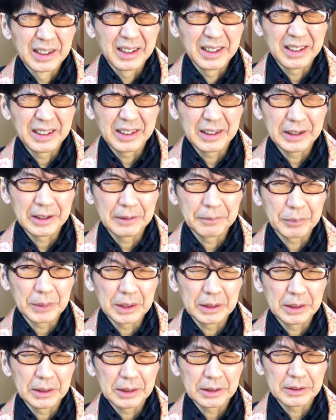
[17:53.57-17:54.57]
で、
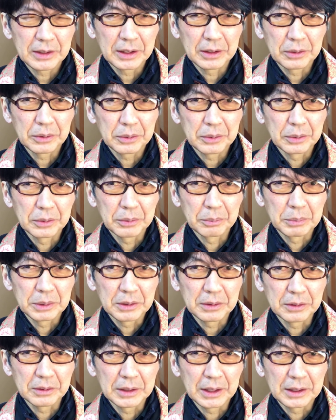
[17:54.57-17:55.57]
え野菜をこう
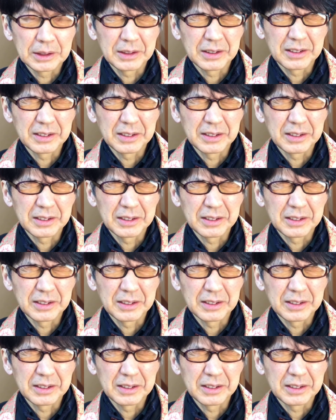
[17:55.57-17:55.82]
水やり